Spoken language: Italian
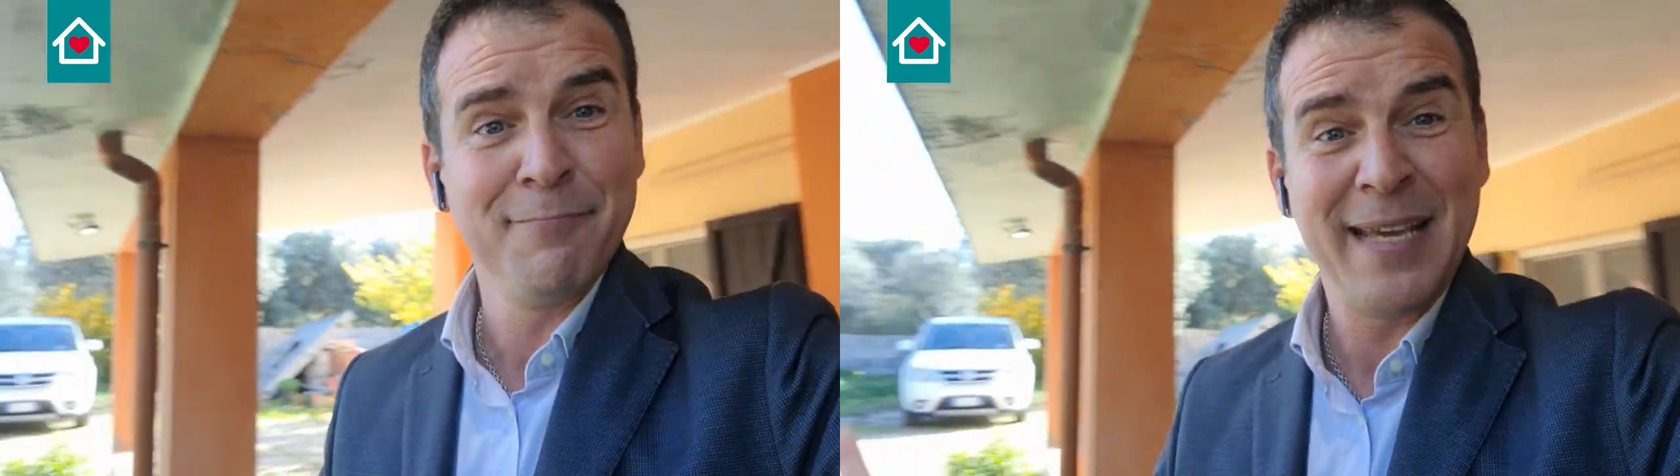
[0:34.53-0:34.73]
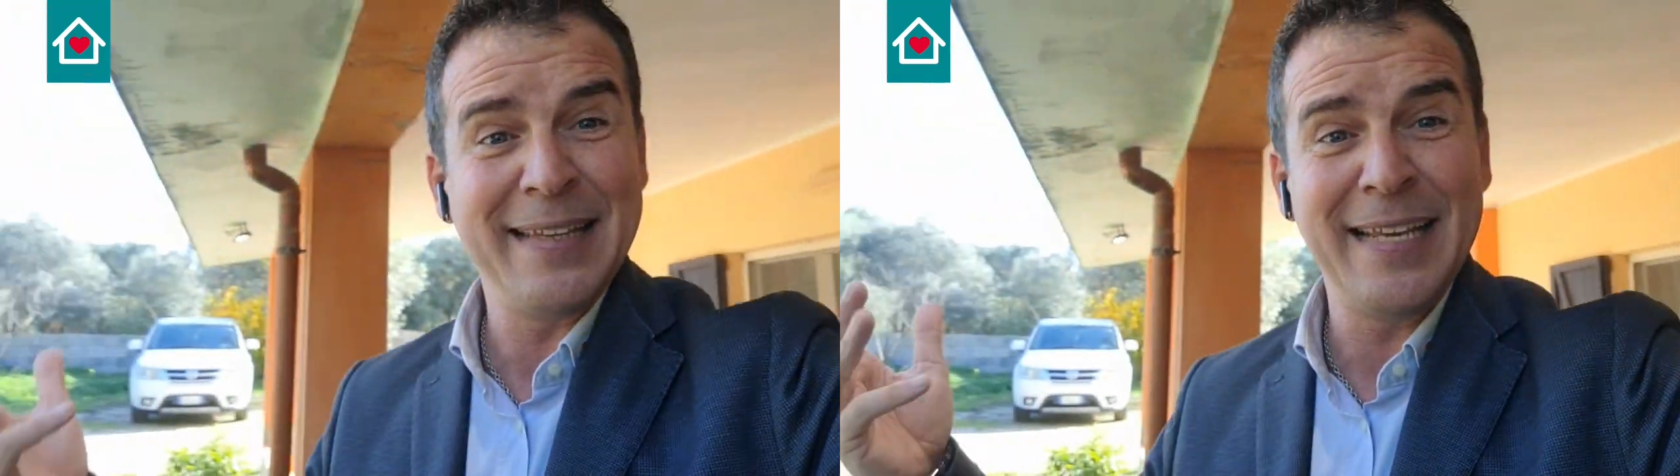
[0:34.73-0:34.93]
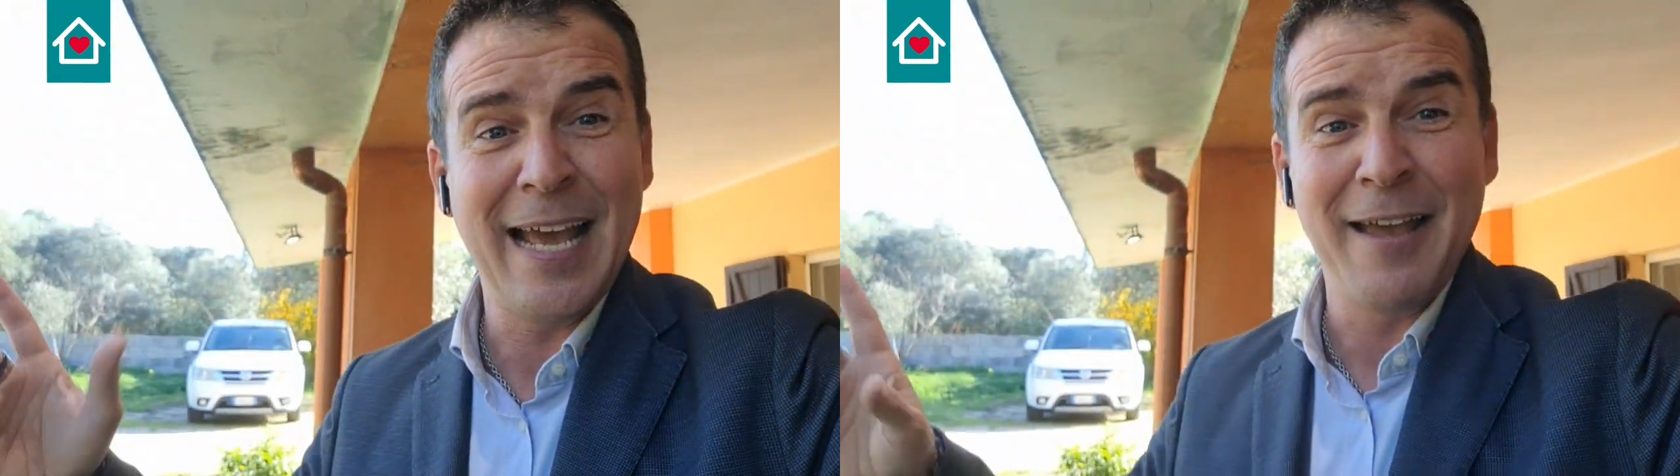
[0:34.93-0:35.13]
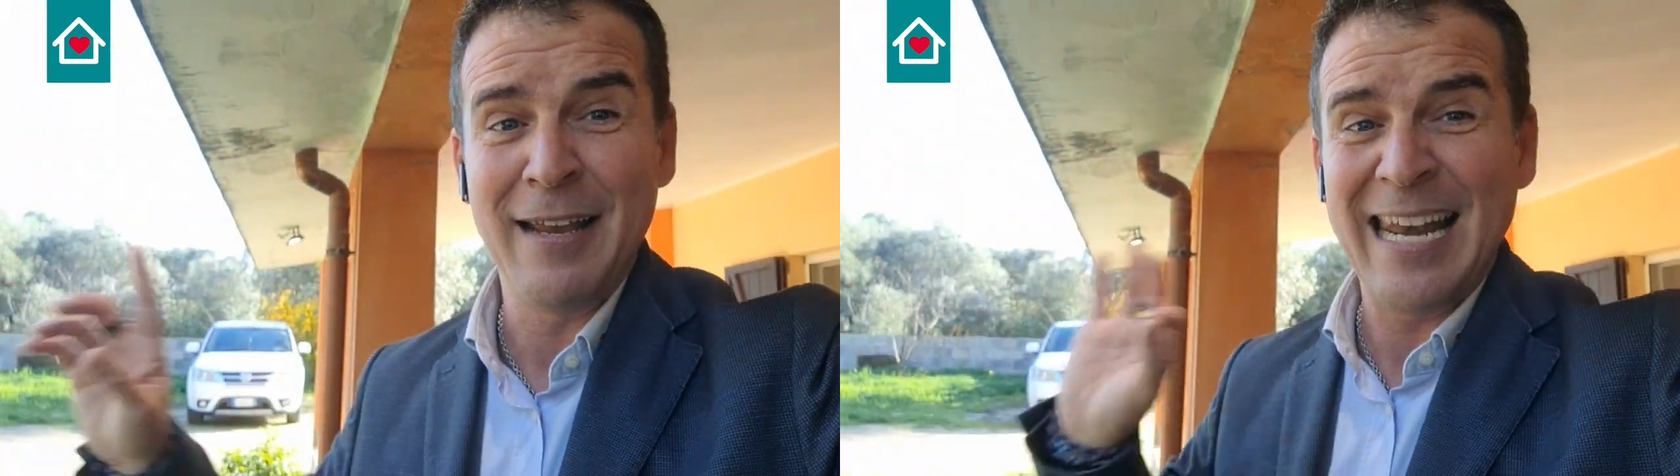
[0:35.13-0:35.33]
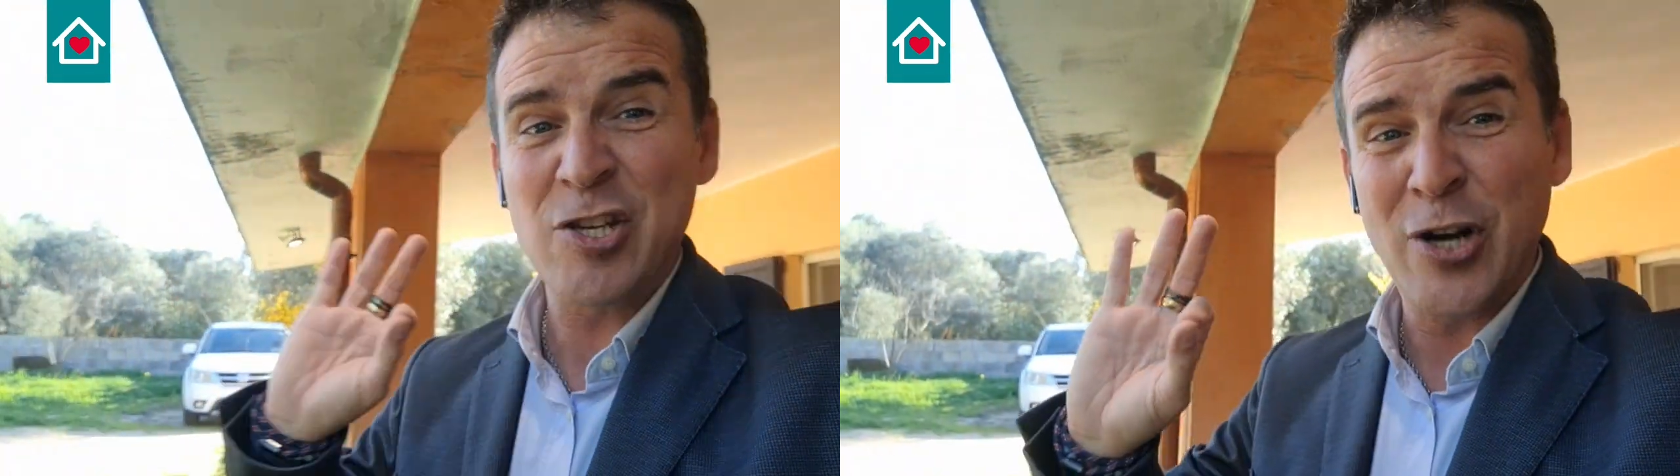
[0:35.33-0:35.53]
Che dire,
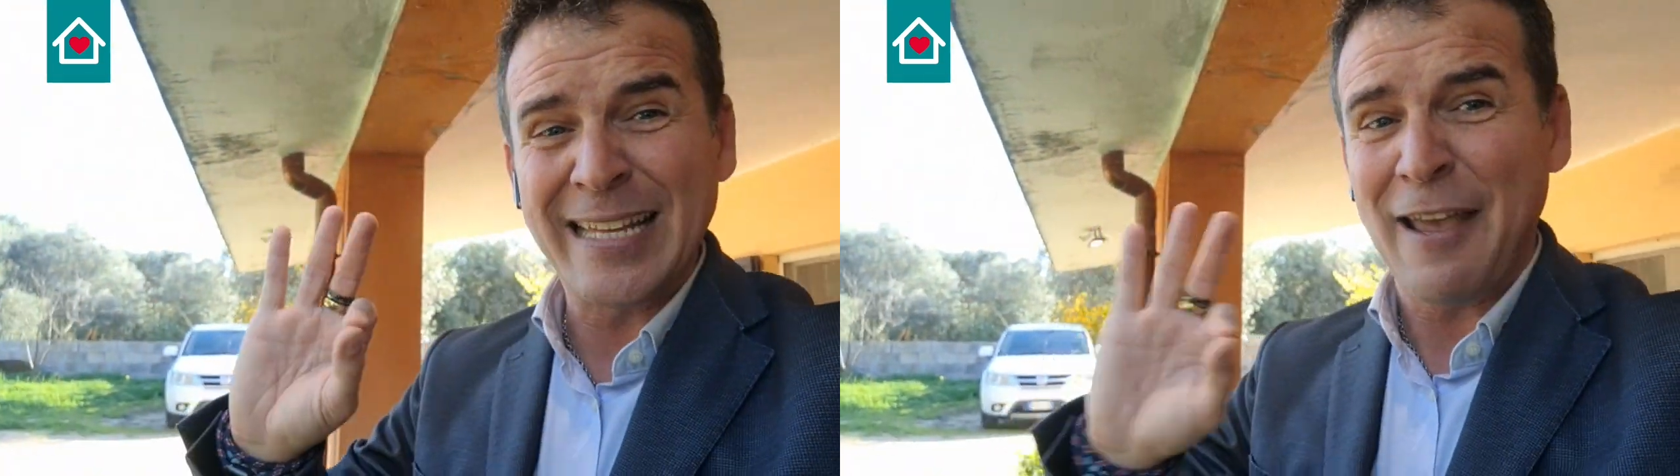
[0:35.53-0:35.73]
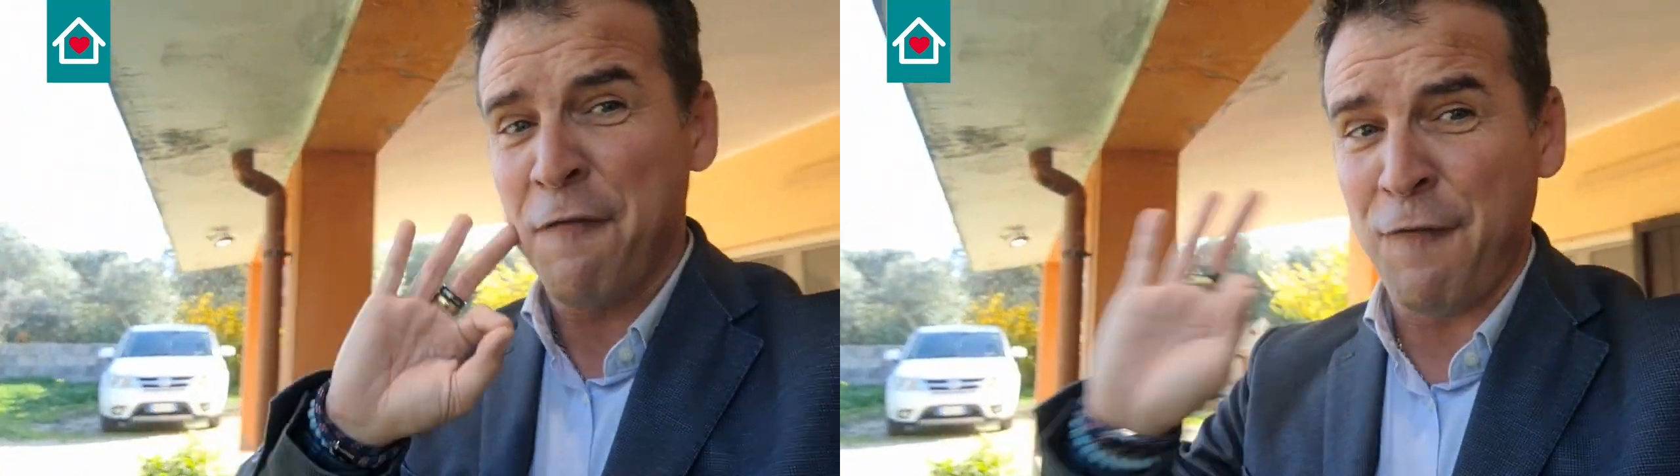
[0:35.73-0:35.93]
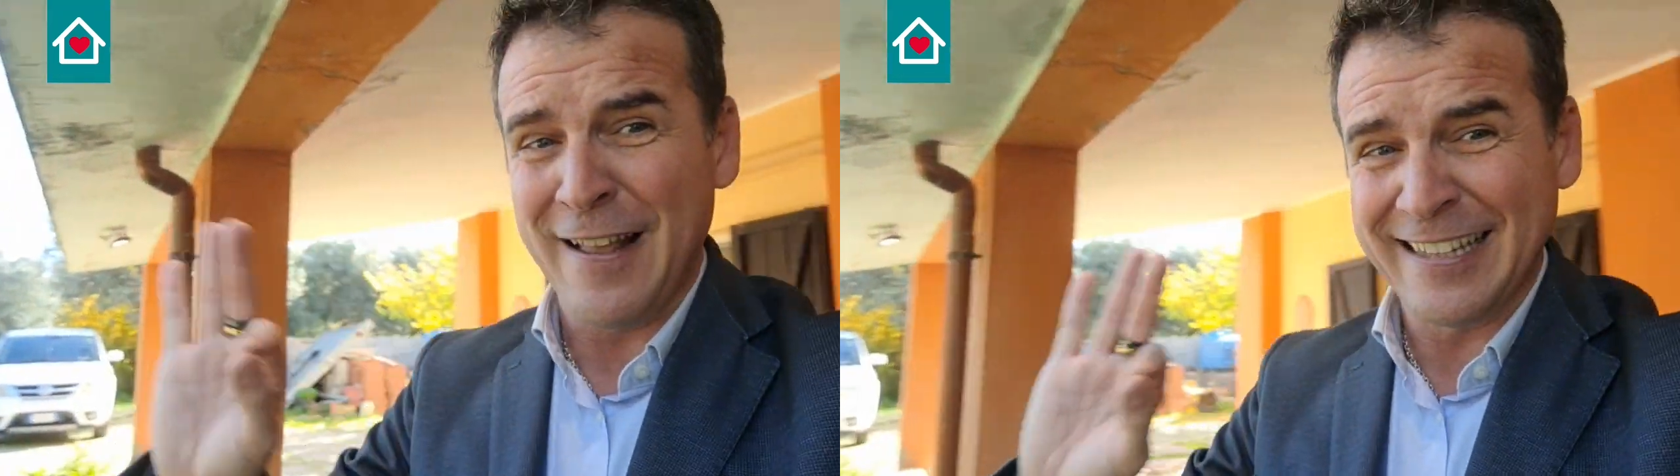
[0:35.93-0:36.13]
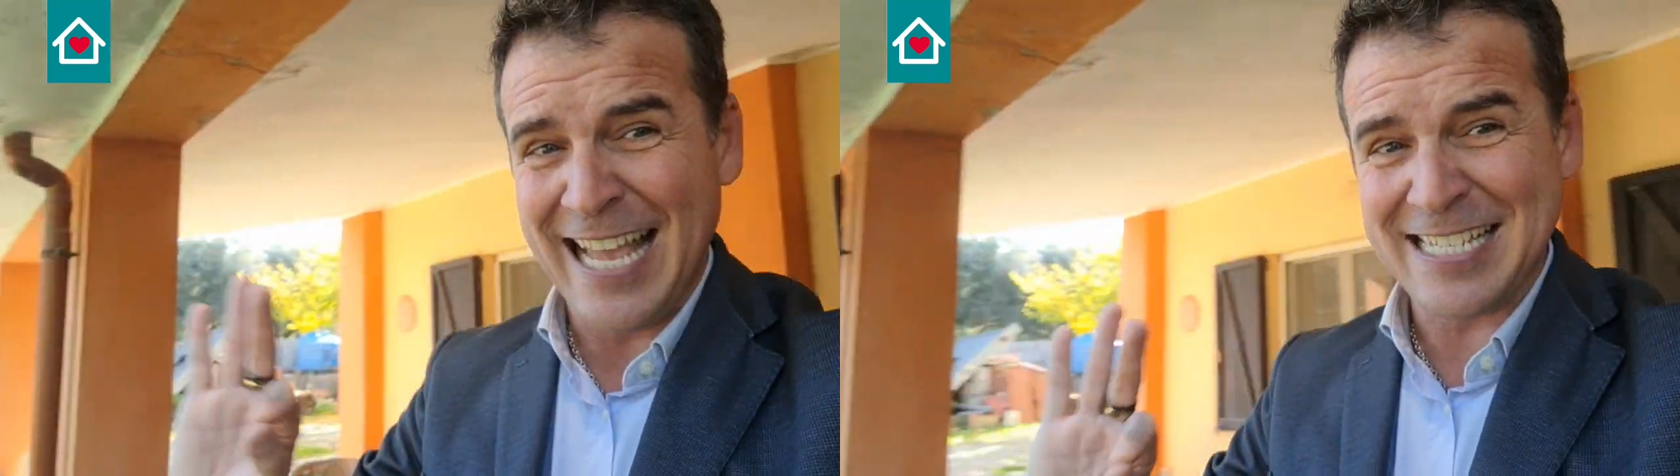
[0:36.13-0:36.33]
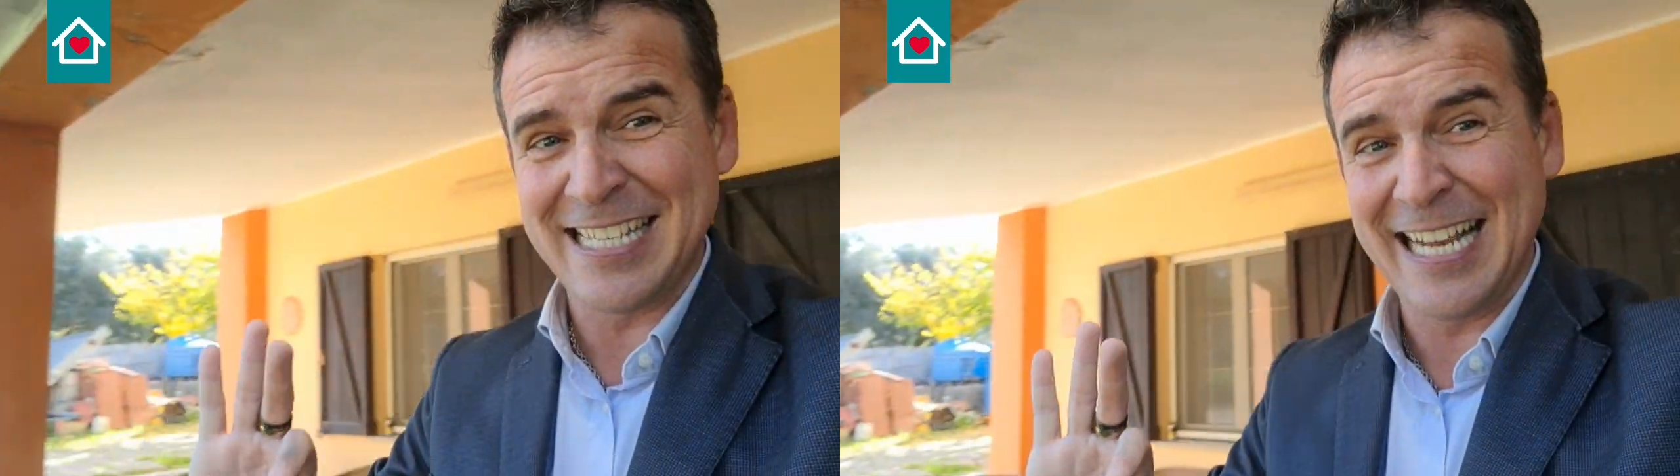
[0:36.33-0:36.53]
la giornata è
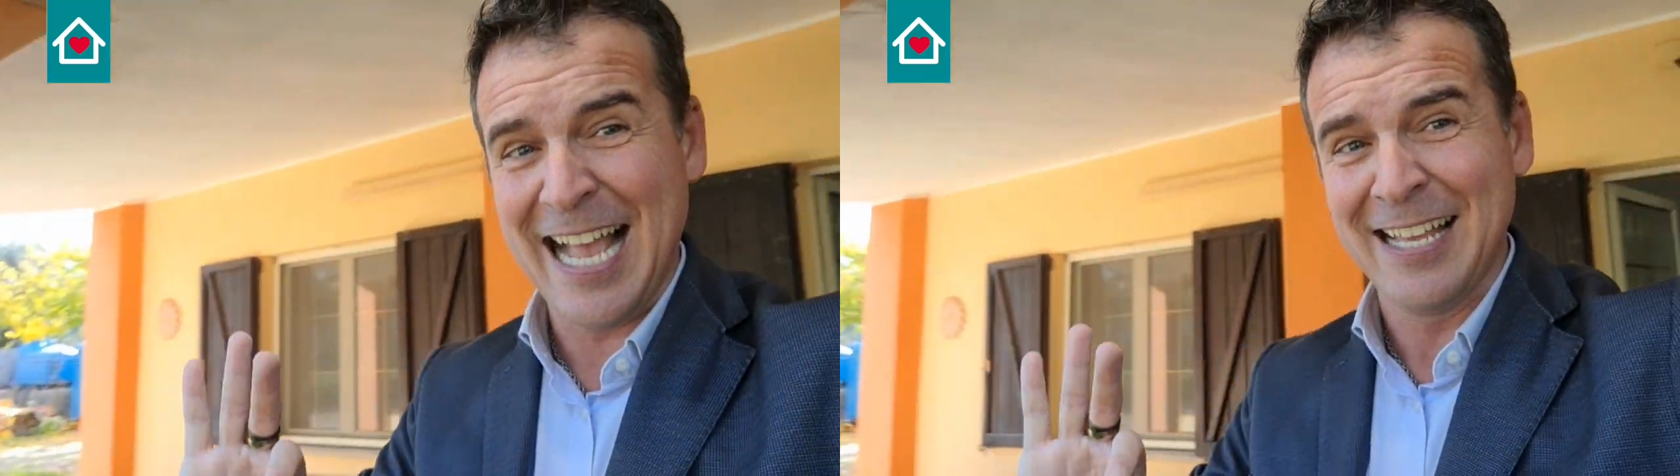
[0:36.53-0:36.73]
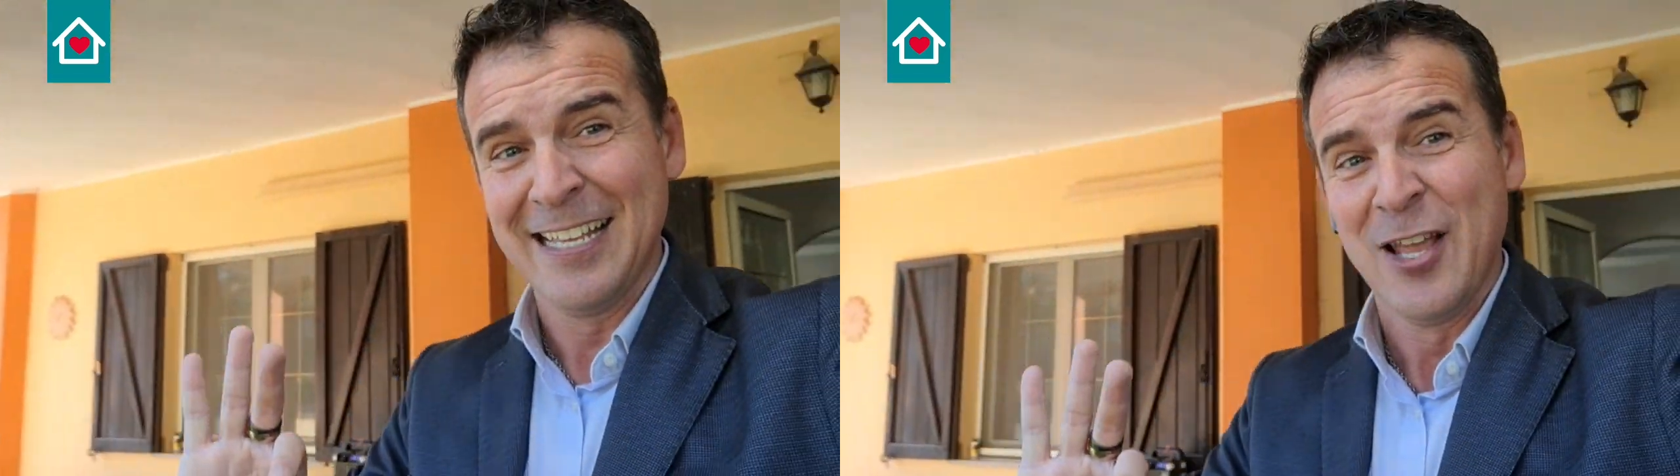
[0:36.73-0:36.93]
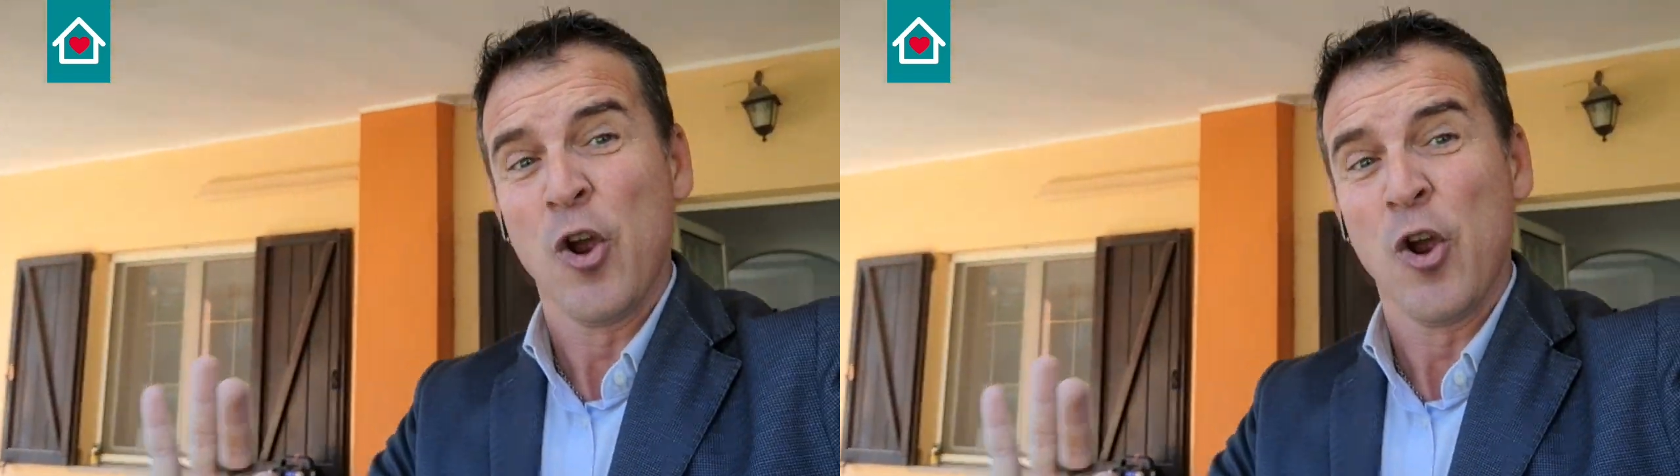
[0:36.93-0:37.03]
fantastica,